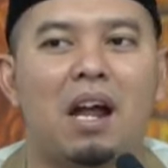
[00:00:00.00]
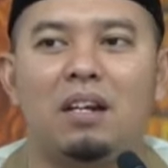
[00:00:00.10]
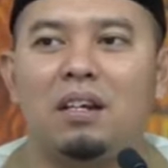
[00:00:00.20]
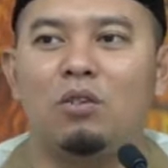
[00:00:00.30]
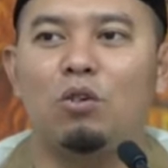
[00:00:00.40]

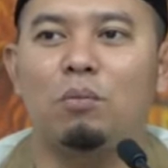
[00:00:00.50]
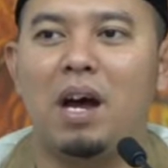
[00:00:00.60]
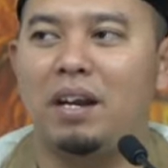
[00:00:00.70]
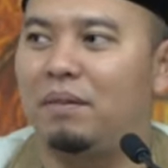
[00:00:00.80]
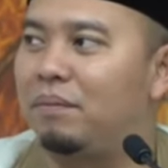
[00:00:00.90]
berani
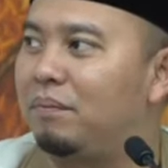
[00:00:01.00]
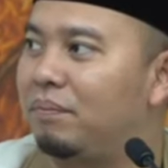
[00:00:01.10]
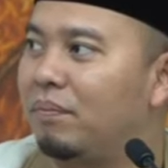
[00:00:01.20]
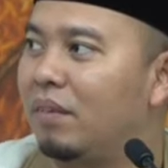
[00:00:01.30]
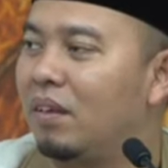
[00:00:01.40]
kurban.
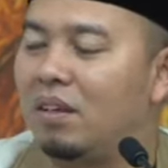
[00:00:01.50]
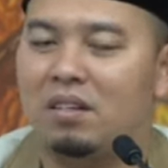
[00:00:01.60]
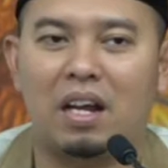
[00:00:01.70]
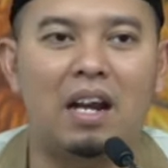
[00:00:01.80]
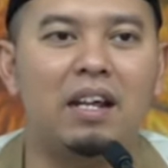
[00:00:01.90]

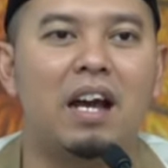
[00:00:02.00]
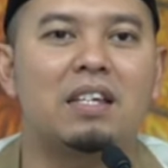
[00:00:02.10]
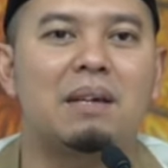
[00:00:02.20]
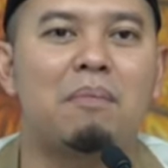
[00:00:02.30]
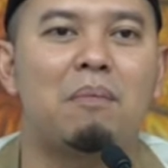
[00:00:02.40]
Sekali
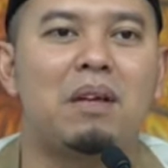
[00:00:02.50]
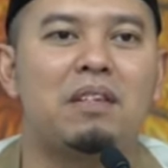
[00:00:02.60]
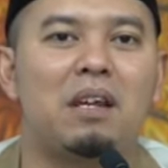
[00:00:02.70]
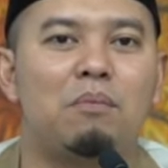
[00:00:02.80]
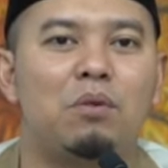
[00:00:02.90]
ngasap
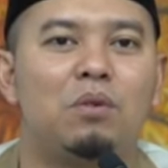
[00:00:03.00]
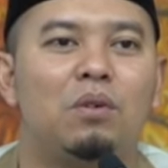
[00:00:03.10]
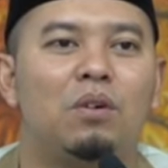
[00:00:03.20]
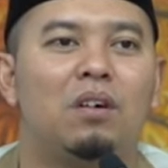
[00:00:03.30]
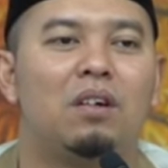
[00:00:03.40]
15
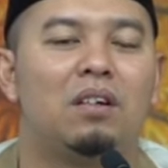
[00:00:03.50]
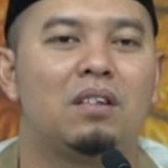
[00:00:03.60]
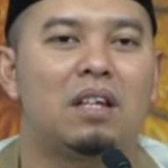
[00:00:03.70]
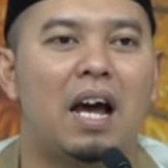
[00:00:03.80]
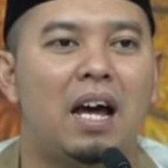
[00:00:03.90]
ribu
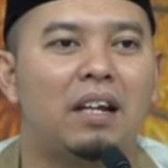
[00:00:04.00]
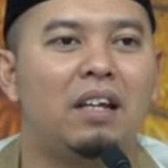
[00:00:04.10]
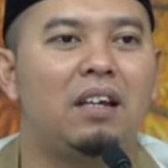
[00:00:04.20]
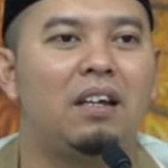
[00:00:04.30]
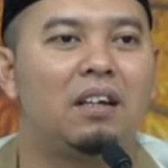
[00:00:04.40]

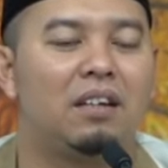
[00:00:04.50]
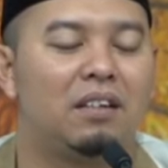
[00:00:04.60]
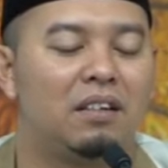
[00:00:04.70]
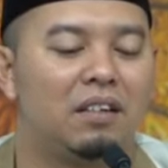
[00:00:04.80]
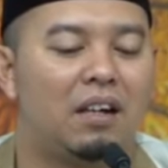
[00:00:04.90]
sehari.
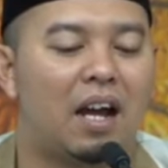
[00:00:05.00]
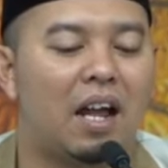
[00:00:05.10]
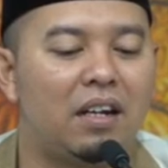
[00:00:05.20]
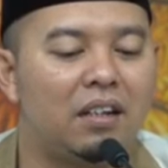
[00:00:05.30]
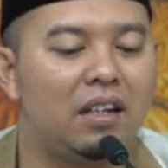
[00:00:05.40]

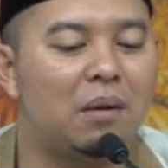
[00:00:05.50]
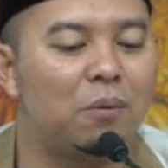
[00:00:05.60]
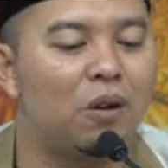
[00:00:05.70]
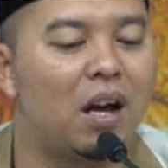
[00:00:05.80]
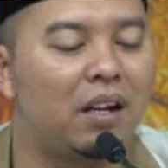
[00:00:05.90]
Kali 30
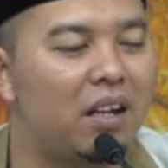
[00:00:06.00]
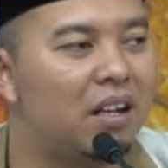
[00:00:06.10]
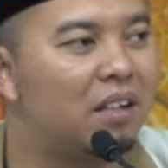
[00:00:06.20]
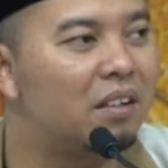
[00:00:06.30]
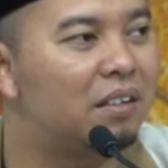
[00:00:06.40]

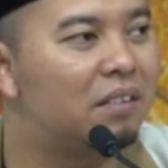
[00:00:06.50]
hari,